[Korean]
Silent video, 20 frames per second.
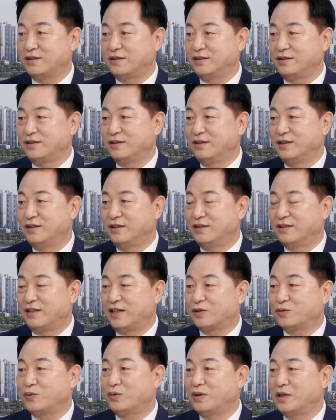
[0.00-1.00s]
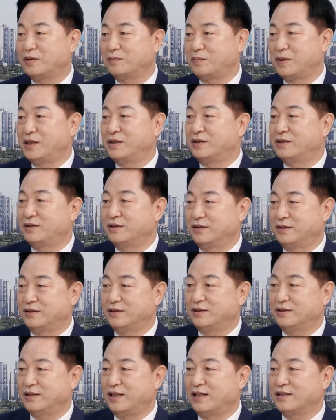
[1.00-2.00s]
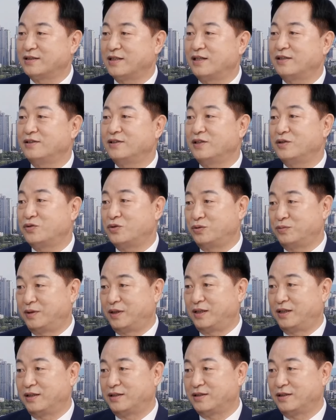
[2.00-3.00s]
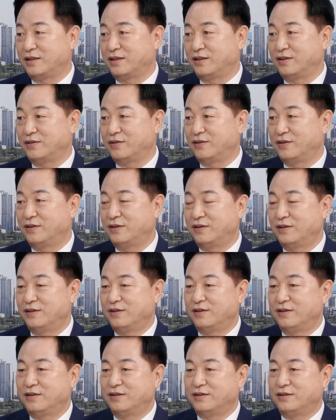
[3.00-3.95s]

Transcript: 네. 낙동강 벨트 양산을에 네. 출마를 했잖아요. 그렇죠.